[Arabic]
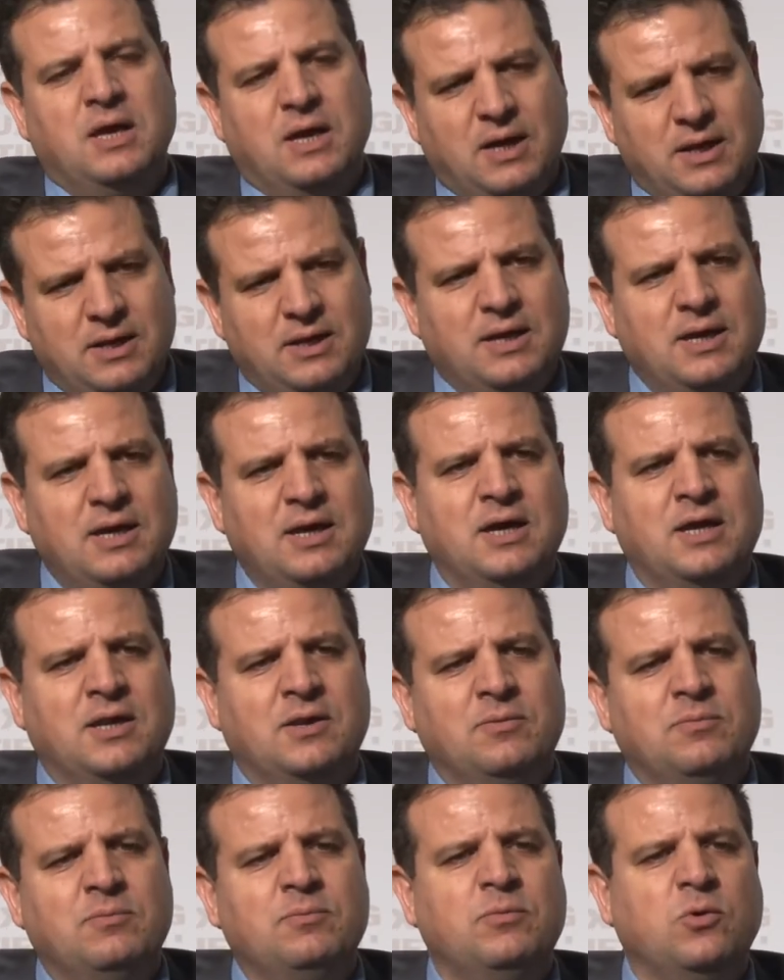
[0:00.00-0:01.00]
الآن
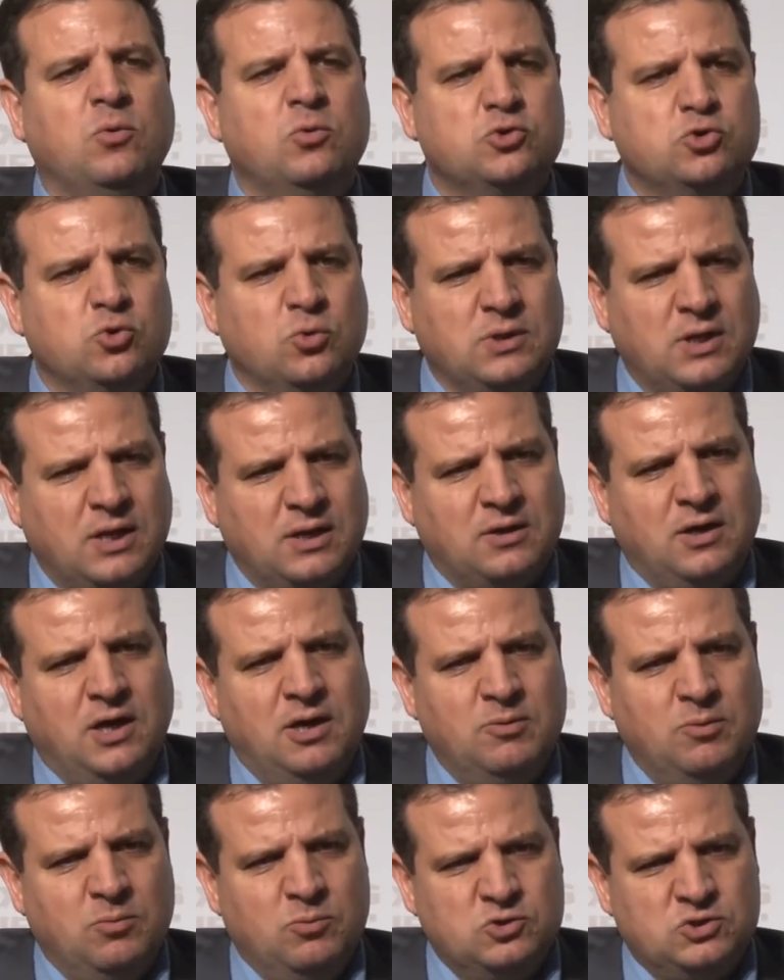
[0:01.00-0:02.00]
بوجود
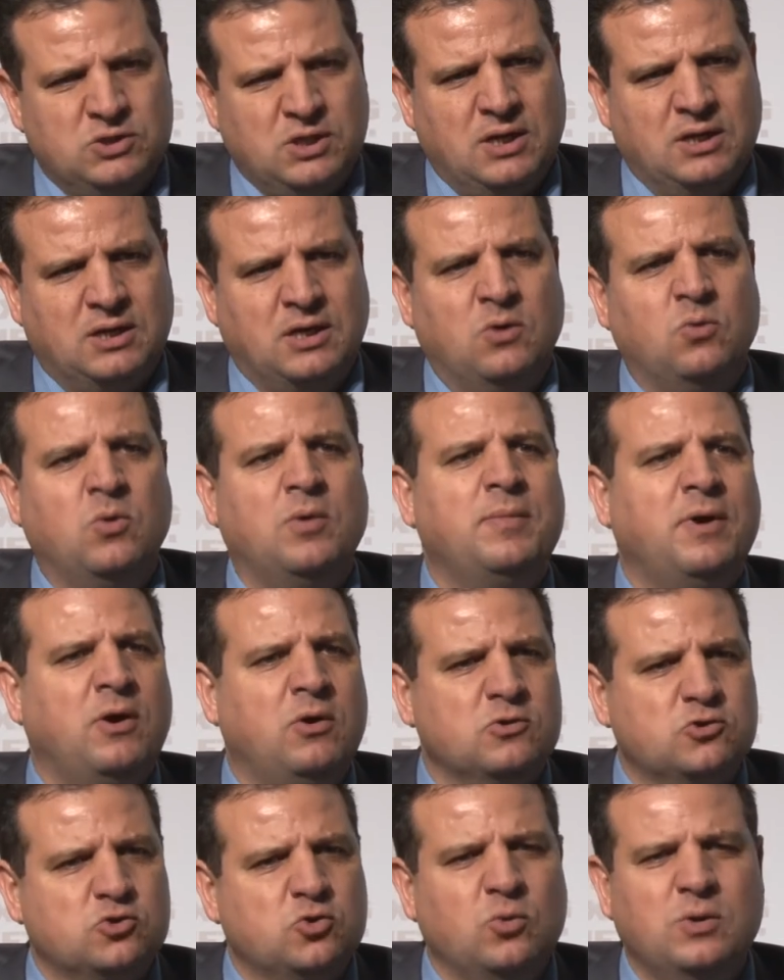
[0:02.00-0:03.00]
القائمة المشتركة ومع
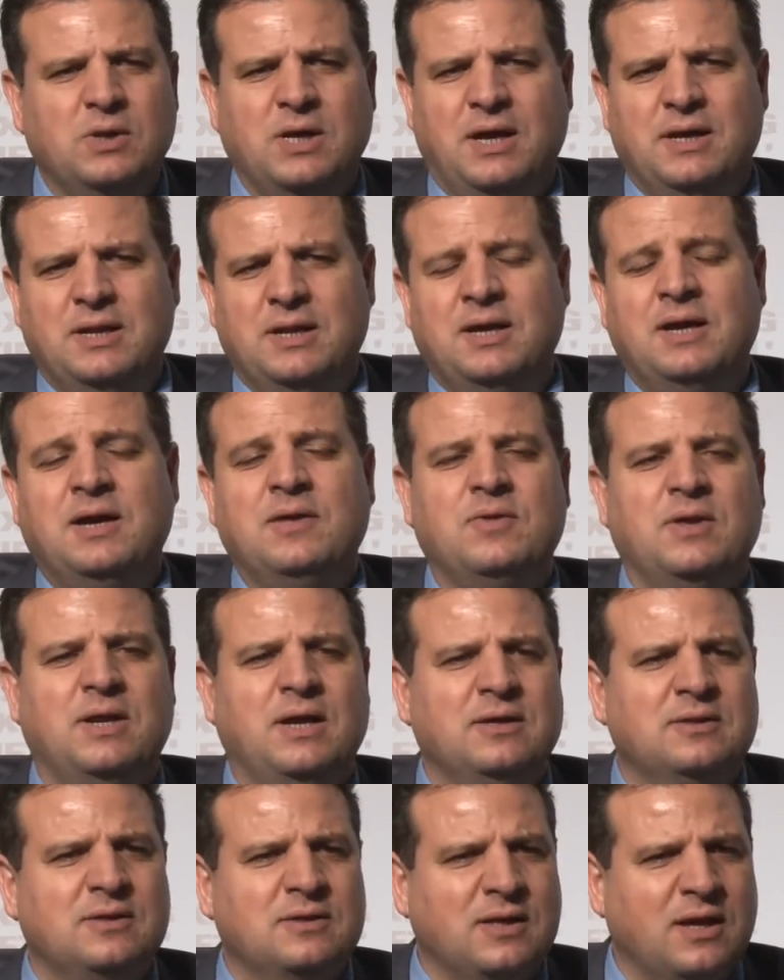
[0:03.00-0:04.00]
حصولنا على هذا
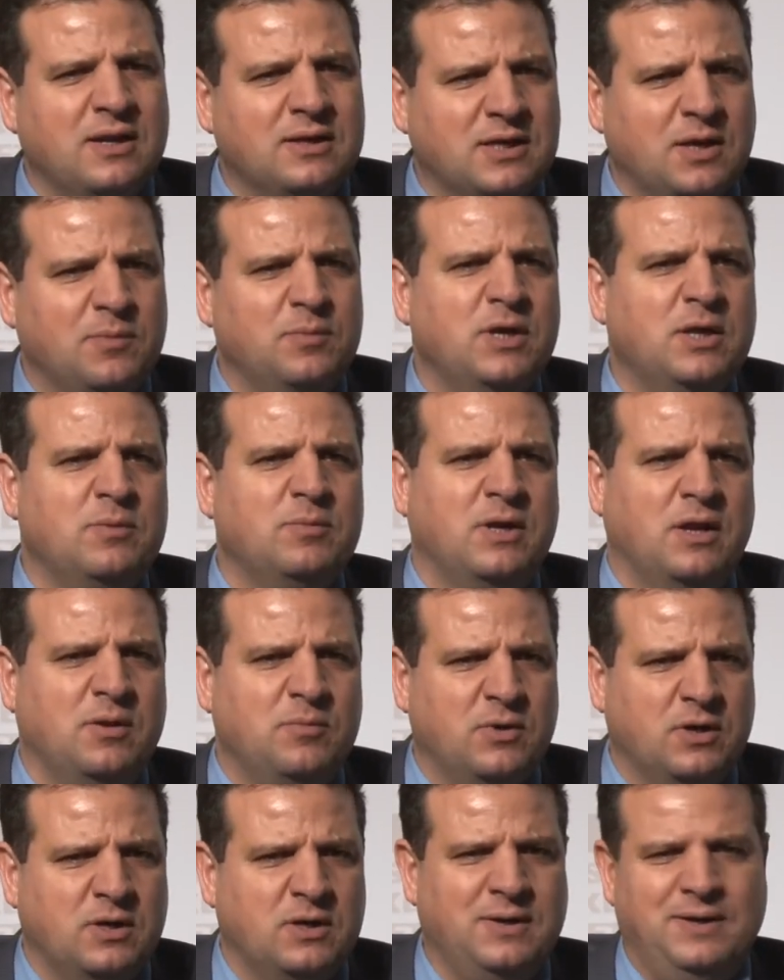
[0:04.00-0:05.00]
العدد الكبير من
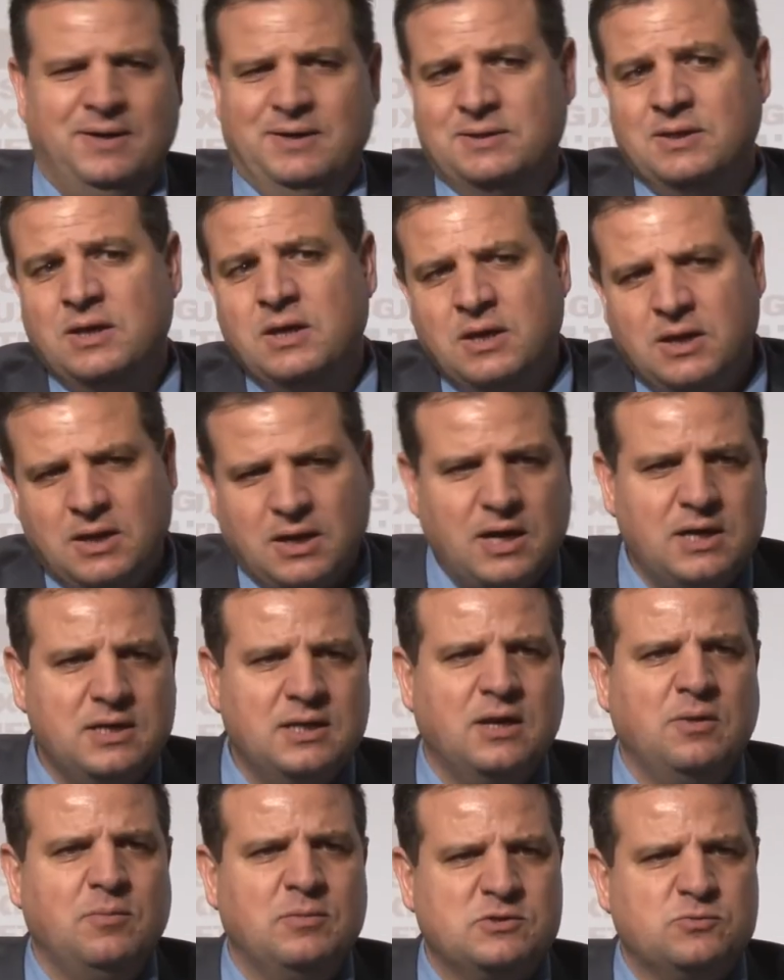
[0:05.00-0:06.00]
المقاعد
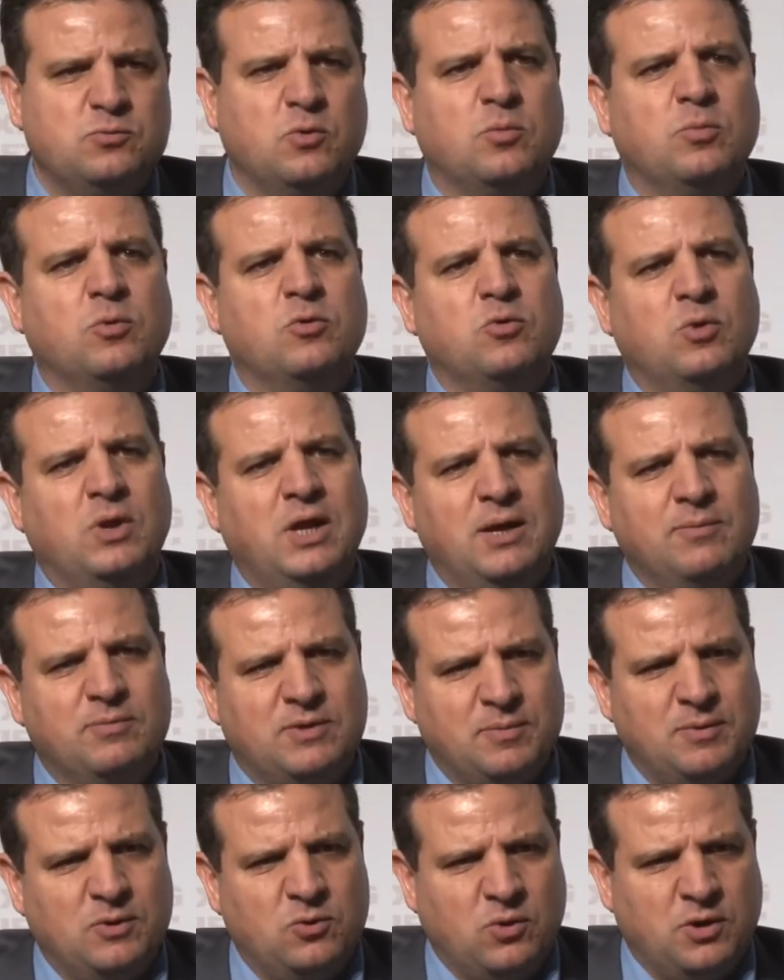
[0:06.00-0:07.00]
غير المسبوق منذ العام
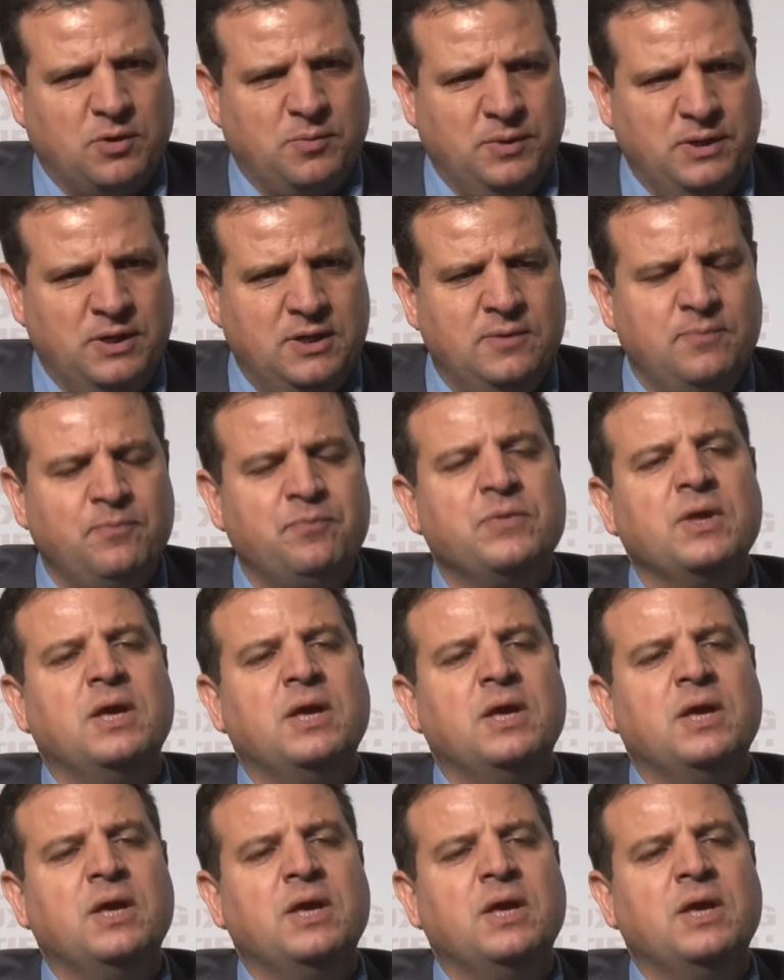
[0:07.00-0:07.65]
48